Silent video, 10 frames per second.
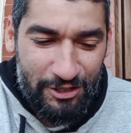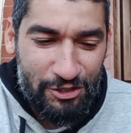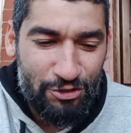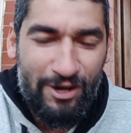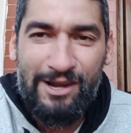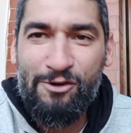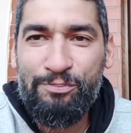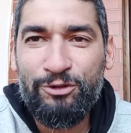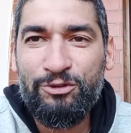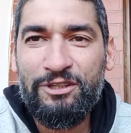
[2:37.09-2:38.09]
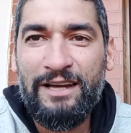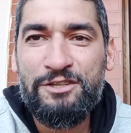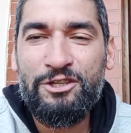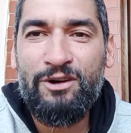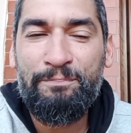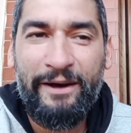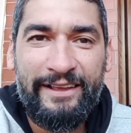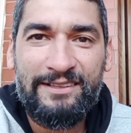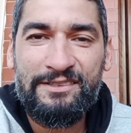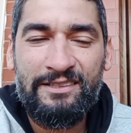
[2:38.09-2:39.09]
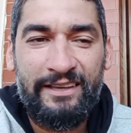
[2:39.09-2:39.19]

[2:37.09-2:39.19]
ele joga a oportunidade não aparece.